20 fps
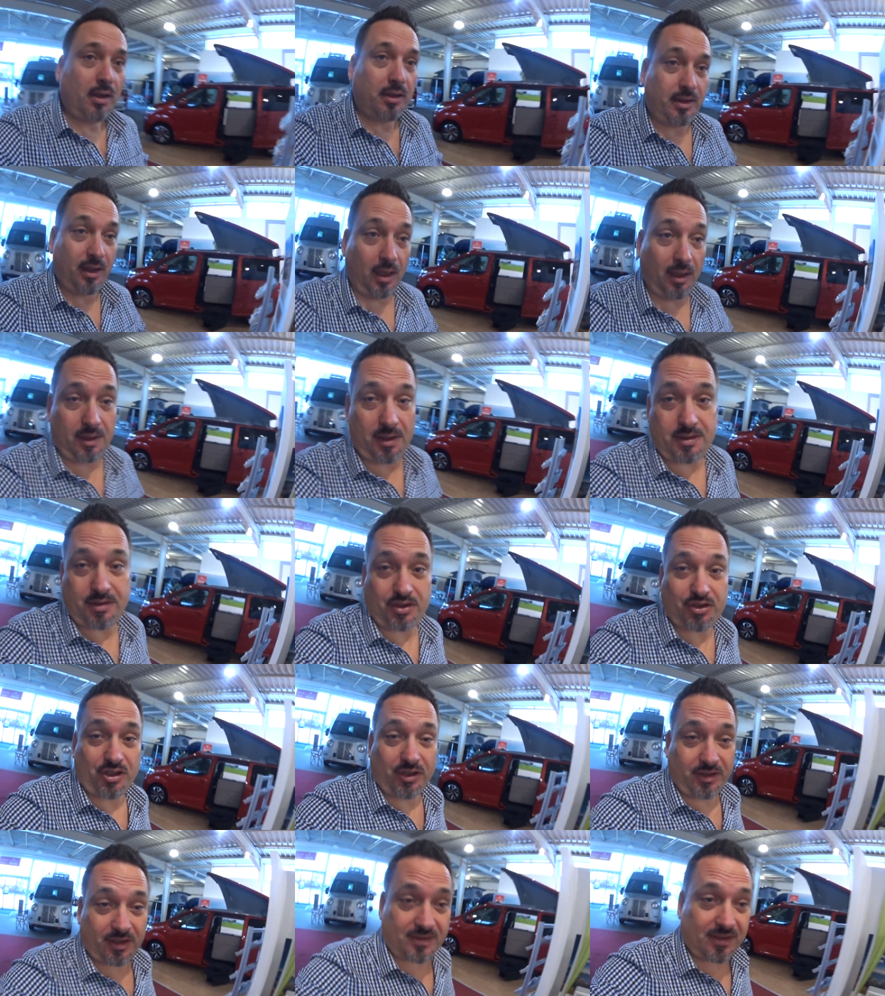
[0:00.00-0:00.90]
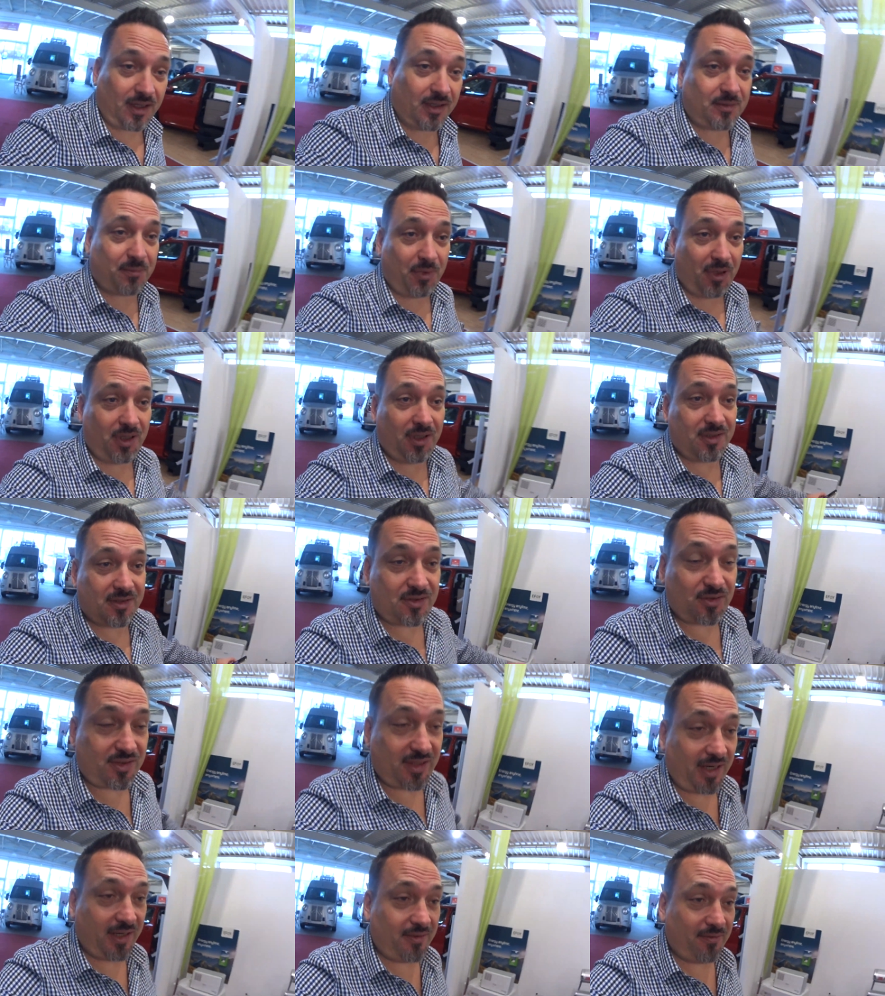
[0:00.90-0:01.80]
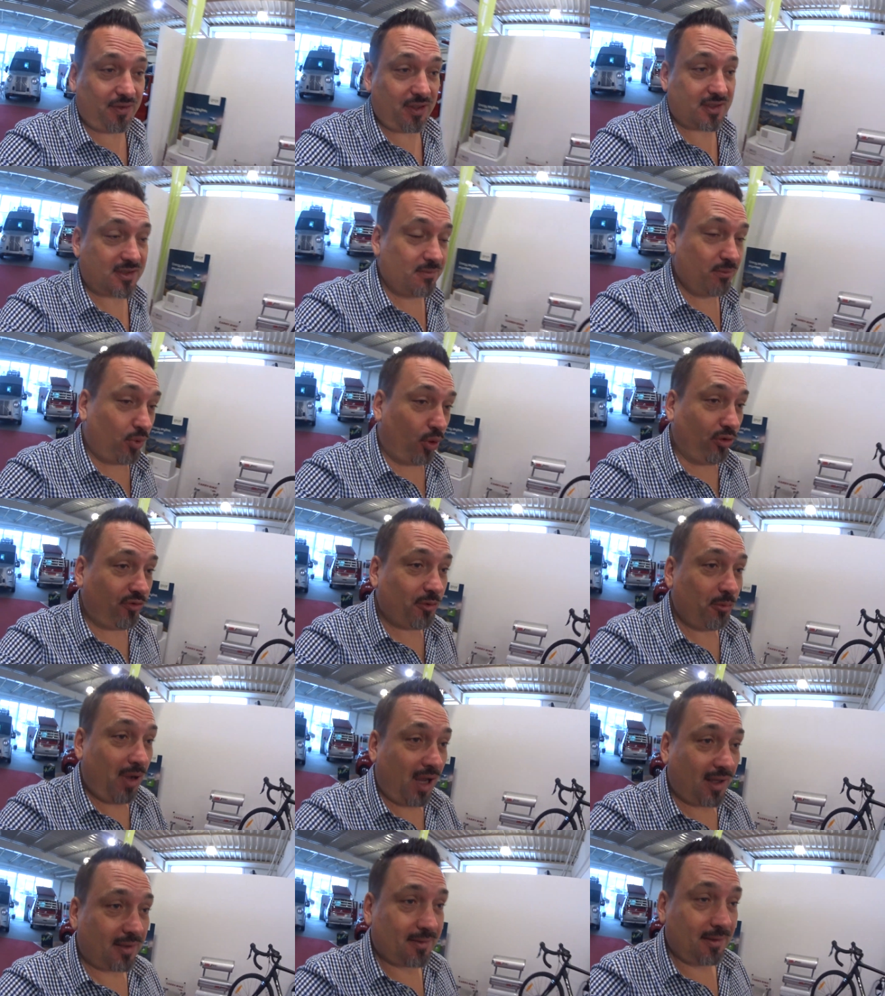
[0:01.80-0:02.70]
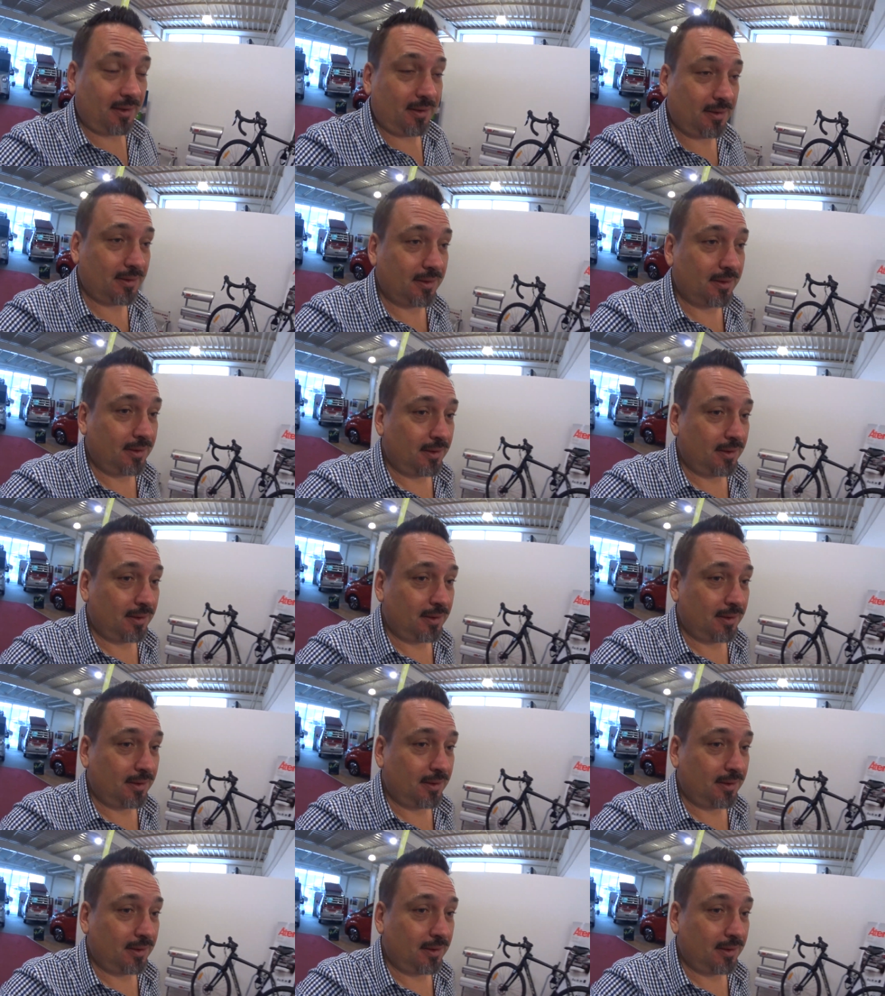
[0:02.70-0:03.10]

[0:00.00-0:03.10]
Ja, es ist interessant mal zu sehen, wie das ein Profi macht. Ne?